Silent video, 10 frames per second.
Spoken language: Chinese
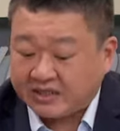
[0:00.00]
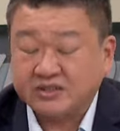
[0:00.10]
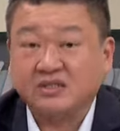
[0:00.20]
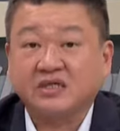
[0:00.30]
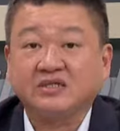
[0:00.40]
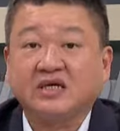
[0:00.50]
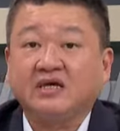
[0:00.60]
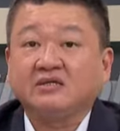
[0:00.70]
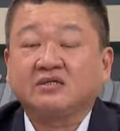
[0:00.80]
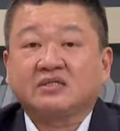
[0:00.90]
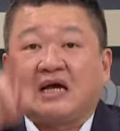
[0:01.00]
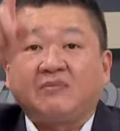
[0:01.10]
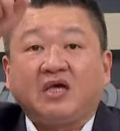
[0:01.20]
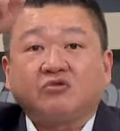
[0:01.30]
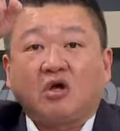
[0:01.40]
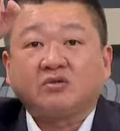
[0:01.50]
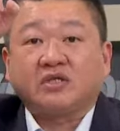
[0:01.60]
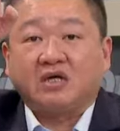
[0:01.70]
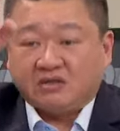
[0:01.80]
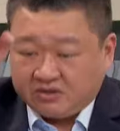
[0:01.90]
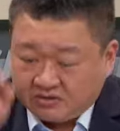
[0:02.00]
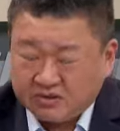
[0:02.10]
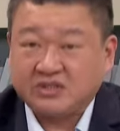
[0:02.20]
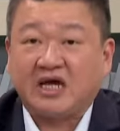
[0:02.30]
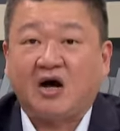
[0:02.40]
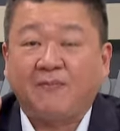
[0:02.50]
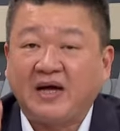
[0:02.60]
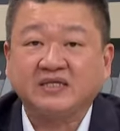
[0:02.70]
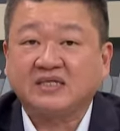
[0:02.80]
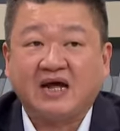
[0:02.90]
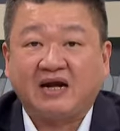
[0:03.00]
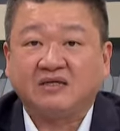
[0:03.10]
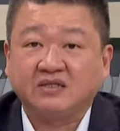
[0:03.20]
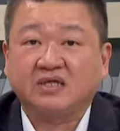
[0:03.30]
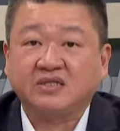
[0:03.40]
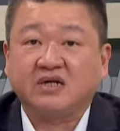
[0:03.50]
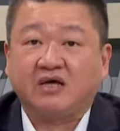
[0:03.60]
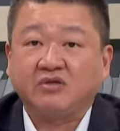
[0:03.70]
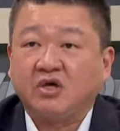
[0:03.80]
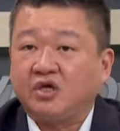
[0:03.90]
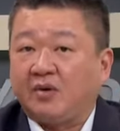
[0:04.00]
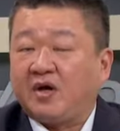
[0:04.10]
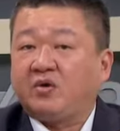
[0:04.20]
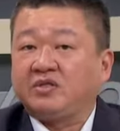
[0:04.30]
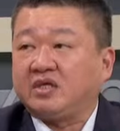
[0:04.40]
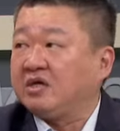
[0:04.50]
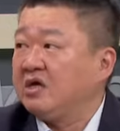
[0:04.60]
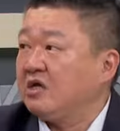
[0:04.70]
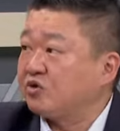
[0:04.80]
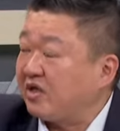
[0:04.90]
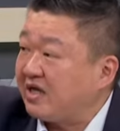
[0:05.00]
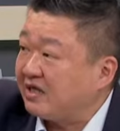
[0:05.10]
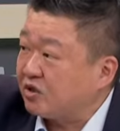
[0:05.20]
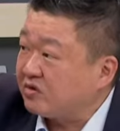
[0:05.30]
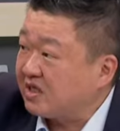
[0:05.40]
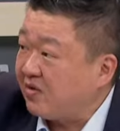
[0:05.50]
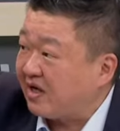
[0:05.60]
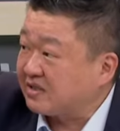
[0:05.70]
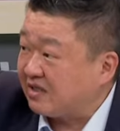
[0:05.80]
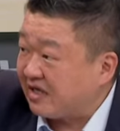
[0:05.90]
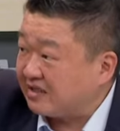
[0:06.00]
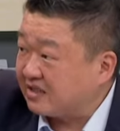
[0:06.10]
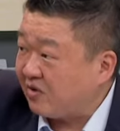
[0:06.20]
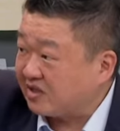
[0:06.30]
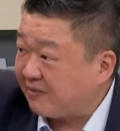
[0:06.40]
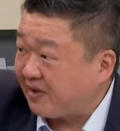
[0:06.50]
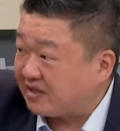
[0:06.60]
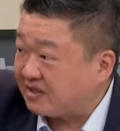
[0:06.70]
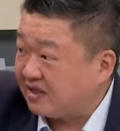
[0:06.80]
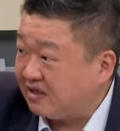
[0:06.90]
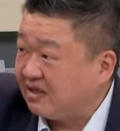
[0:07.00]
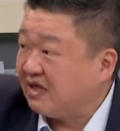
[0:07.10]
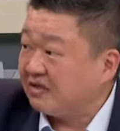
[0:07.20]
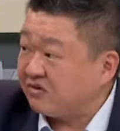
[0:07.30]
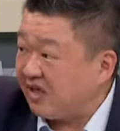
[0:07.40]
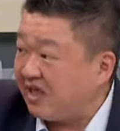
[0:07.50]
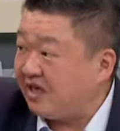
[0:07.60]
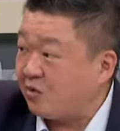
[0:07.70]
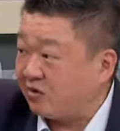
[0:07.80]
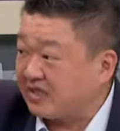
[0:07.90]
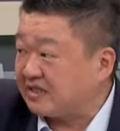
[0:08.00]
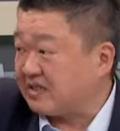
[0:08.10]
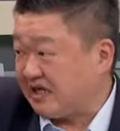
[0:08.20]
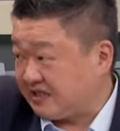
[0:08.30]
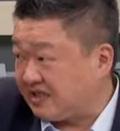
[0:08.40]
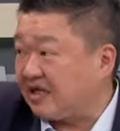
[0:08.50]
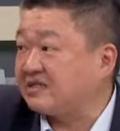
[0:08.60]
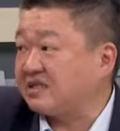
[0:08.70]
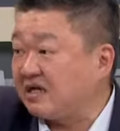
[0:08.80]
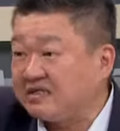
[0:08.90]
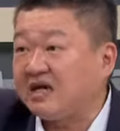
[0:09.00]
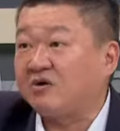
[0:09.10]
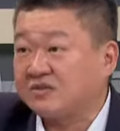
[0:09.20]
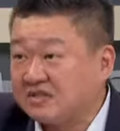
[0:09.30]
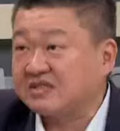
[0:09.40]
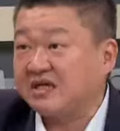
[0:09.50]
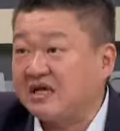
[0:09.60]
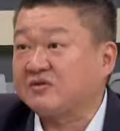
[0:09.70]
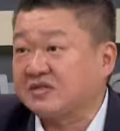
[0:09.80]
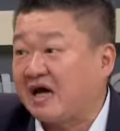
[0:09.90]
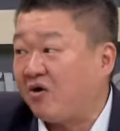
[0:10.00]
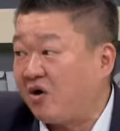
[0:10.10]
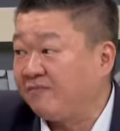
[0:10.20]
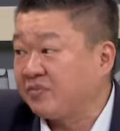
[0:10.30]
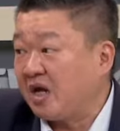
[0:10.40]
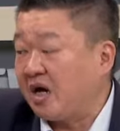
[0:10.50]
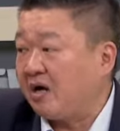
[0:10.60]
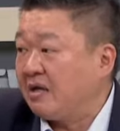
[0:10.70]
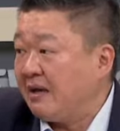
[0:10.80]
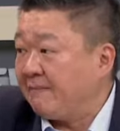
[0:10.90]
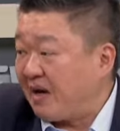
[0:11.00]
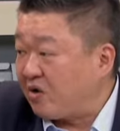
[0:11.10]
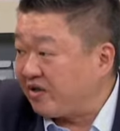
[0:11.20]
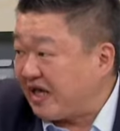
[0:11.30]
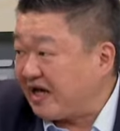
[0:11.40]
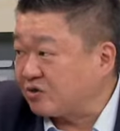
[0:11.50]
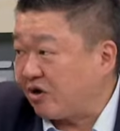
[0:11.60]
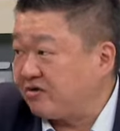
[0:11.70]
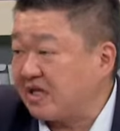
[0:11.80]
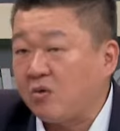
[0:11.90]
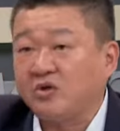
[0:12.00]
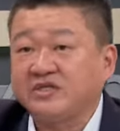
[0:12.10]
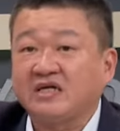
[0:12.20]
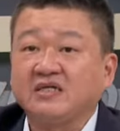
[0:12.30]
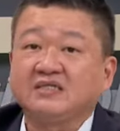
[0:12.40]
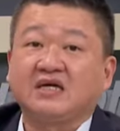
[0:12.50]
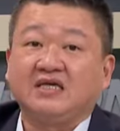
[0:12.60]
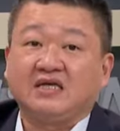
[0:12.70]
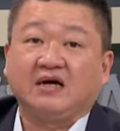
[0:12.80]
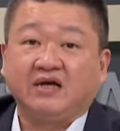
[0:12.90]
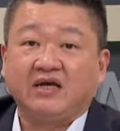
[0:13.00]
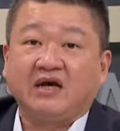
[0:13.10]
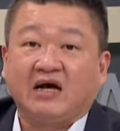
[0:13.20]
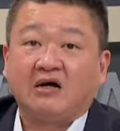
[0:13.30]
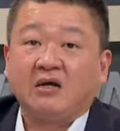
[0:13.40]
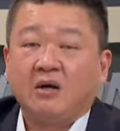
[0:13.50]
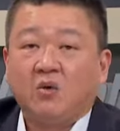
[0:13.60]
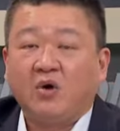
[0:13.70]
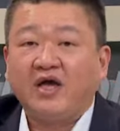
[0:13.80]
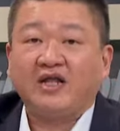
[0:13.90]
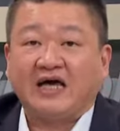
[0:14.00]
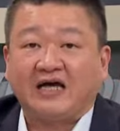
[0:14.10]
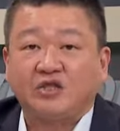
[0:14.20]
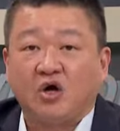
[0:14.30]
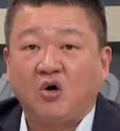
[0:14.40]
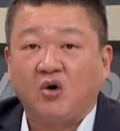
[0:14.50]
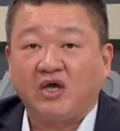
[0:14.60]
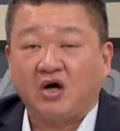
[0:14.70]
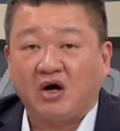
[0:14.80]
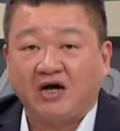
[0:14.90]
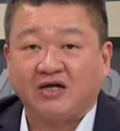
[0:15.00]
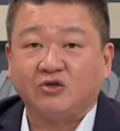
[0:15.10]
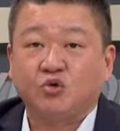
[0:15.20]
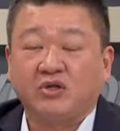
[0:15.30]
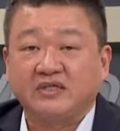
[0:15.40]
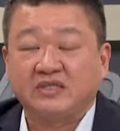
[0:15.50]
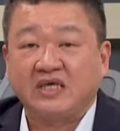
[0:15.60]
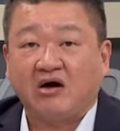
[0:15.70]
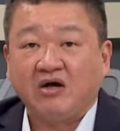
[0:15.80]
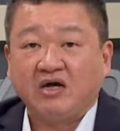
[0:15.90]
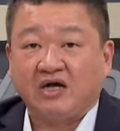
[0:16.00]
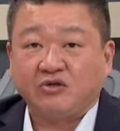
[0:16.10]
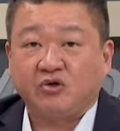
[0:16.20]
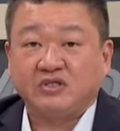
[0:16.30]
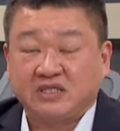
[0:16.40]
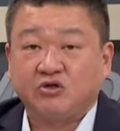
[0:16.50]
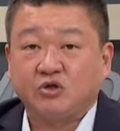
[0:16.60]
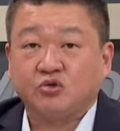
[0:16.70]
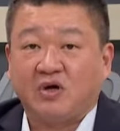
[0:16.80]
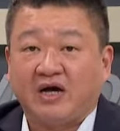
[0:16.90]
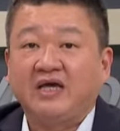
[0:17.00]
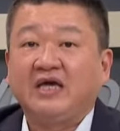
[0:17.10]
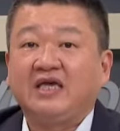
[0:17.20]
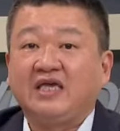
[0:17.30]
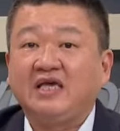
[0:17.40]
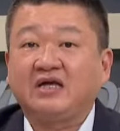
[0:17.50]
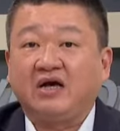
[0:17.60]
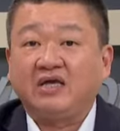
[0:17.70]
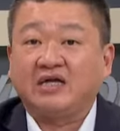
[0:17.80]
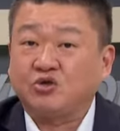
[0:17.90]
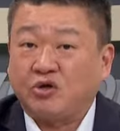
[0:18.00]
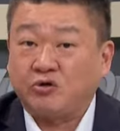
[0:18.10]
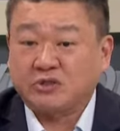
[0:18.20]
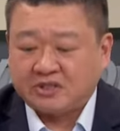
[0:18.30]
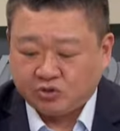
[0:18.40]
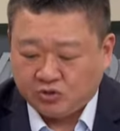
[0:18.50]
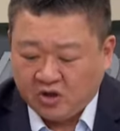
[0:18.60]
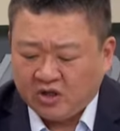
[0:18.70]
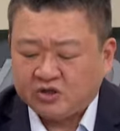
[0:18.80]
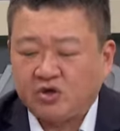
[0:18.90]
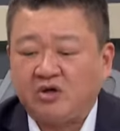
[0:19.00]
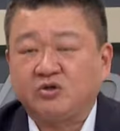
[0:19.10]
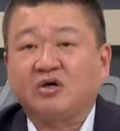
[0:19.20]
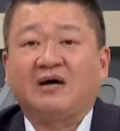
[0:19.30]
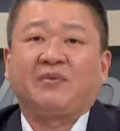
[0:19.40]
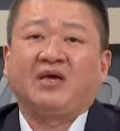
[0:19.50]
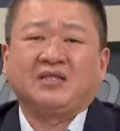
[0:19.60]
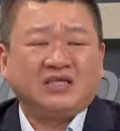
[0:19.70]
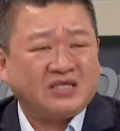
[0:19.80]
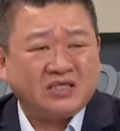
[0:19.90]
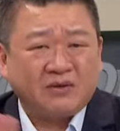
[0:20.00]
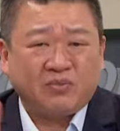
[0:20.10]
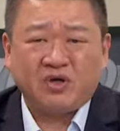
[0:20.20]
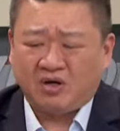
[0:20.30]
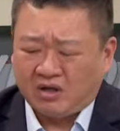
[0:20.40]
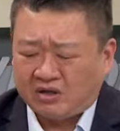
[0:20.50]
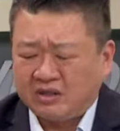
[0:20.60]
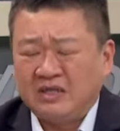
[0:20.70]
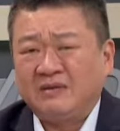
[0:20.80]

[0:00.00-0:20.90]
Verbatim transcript: 可是这些上面动辄交办下来的这些人有没有问题？所以你看，从金华城、台志光到北市科第一果菜市场，现在正要正要烧哦！好，包括南港转运站，我相信这一个一个啊，未来都会有很多的资料、很多的资讯出来，一个一个水落石出。所以我说阿北，你现在不用哈。